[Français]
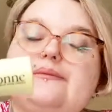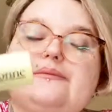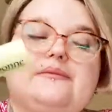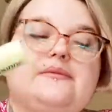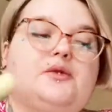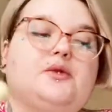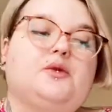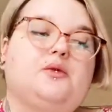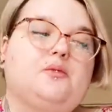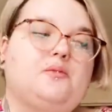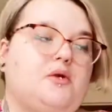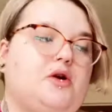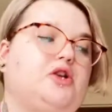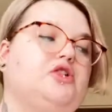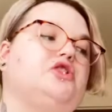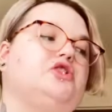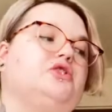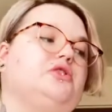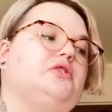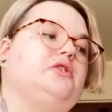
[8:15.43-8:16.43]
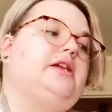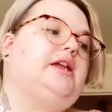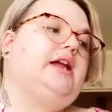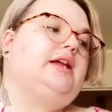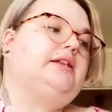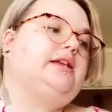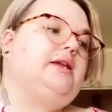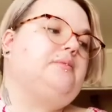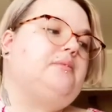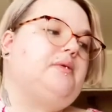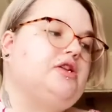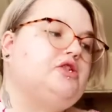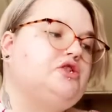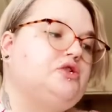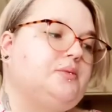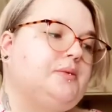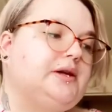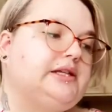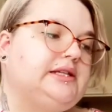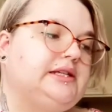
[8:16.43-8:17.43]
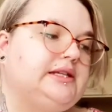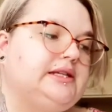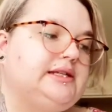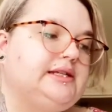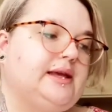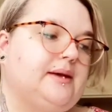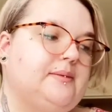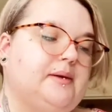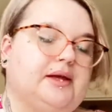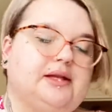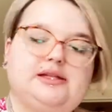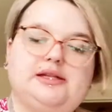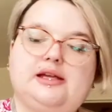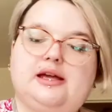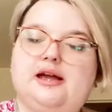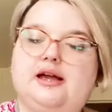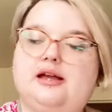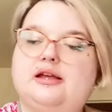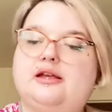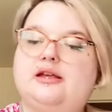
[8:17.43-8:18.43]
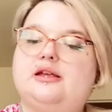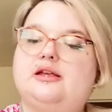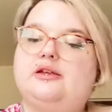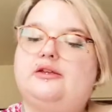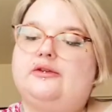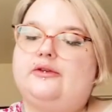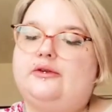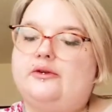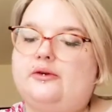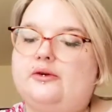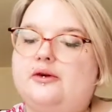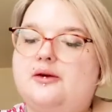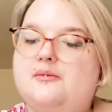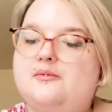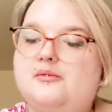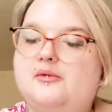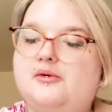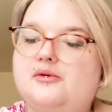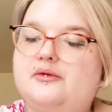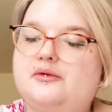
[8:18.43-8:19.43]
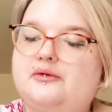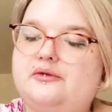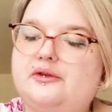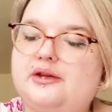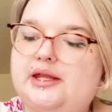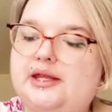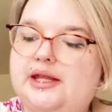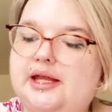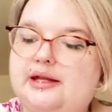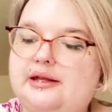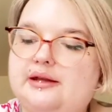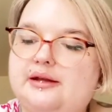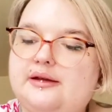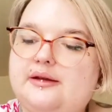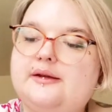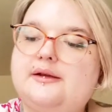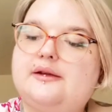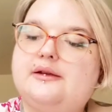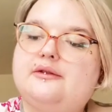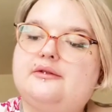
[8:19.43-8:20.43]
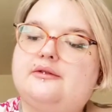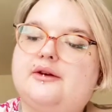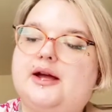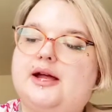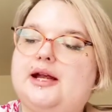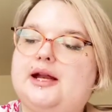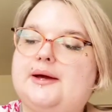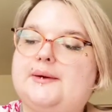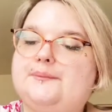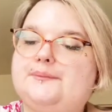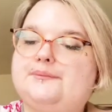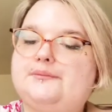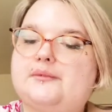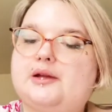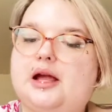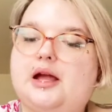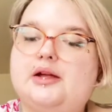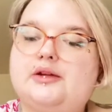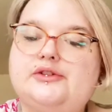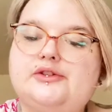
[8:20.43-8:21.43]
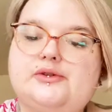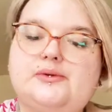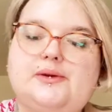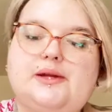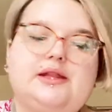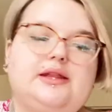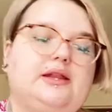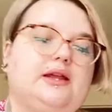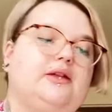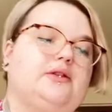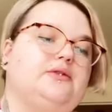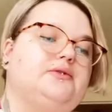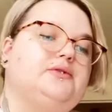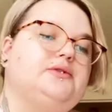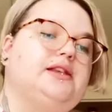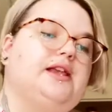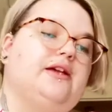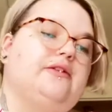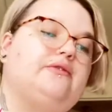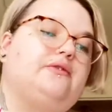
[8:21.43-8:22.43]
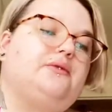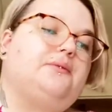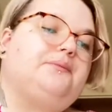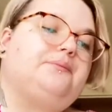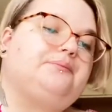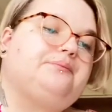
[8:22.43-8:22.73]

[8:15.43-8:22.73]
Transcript: Donc, moi, je ne le garderai pas, je précise, ça partira sur mon Vinted. Voilà. Ensuite, nous avons